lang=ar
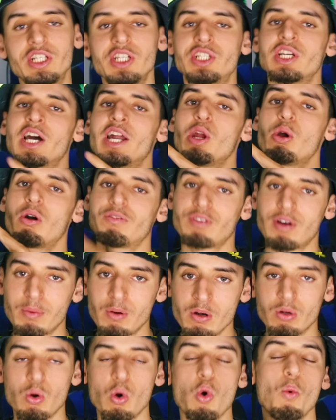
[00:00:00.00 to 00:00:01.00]
والتجاري
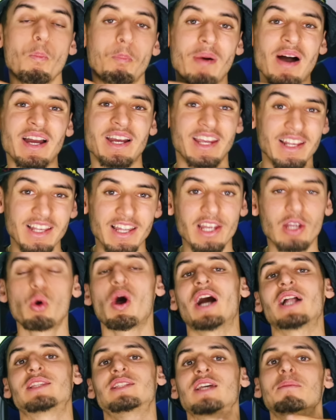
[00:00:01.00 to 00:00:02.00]
وفابونك وبنك
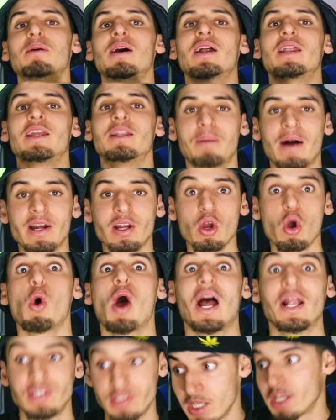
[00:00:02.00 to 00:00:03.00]
ليك وحتى بريد
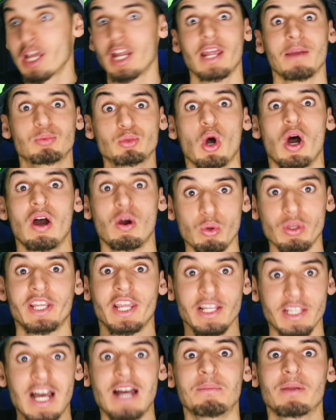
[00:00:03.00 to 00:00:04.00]
بنك وحتى الكريبتو
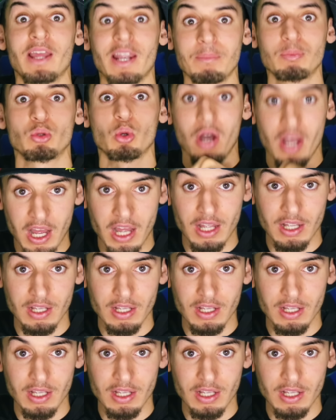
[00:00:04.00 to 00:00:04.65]
عاود كيدعم كريبتو